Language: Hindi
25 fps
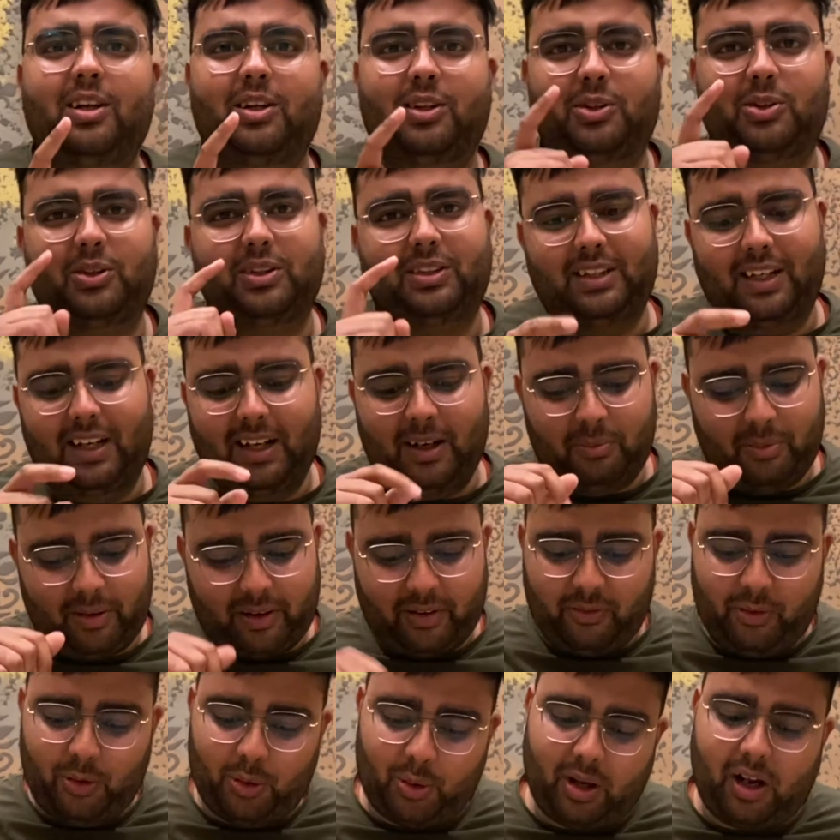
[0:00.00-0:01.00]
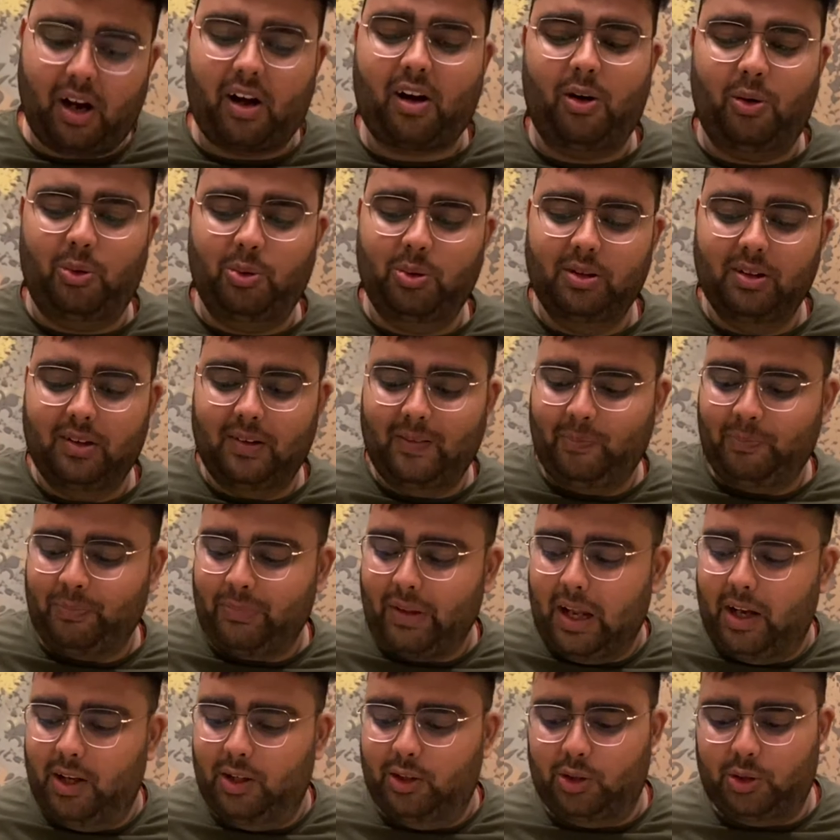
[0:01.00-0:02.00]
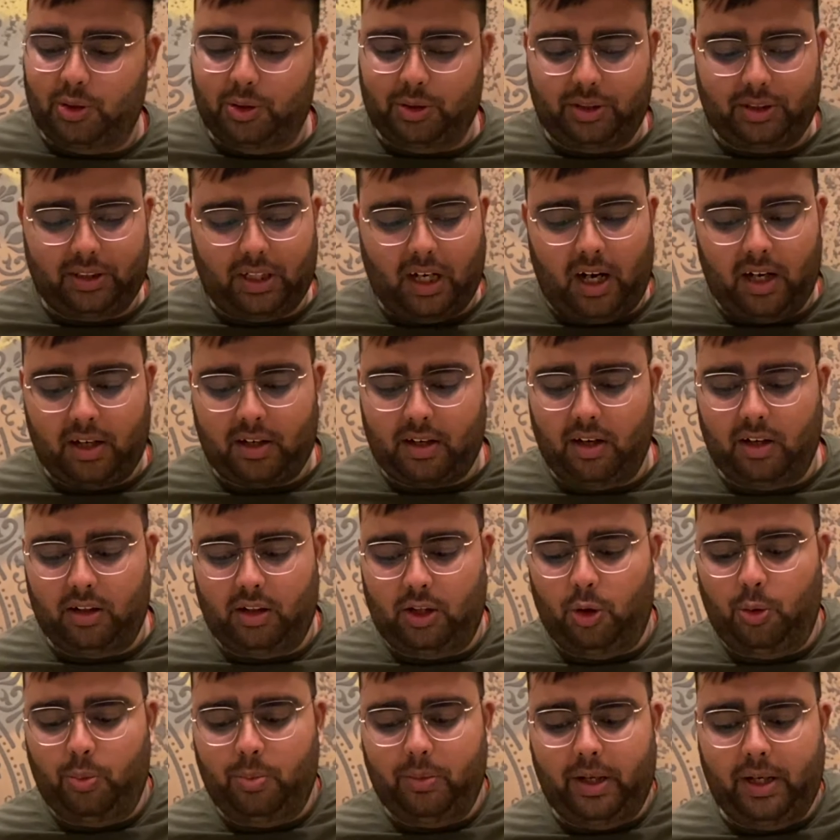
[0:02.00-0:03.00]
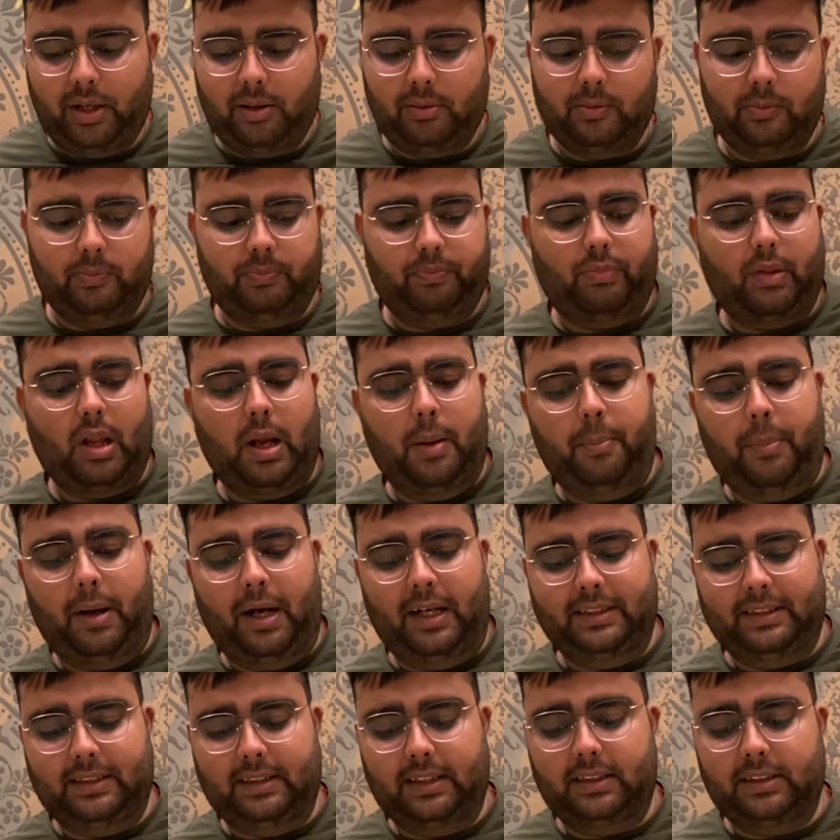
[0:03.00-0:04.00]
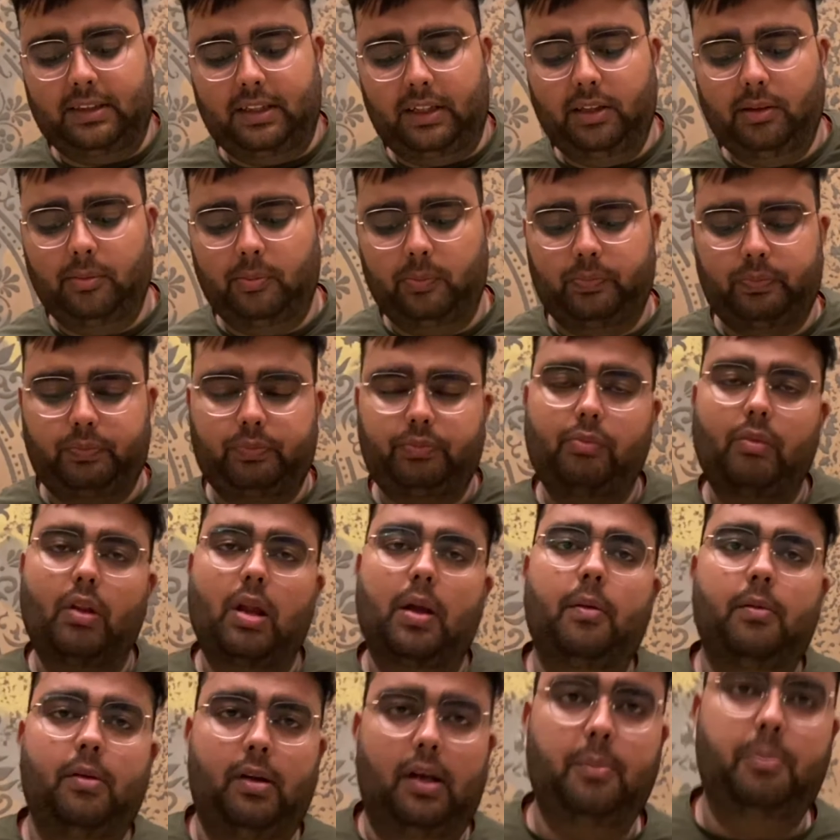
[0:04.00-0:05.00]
तो इसलिए आप रिव्यू कर रहा हूँ तो स्टार्ट करता हूँ मैं पास्ता से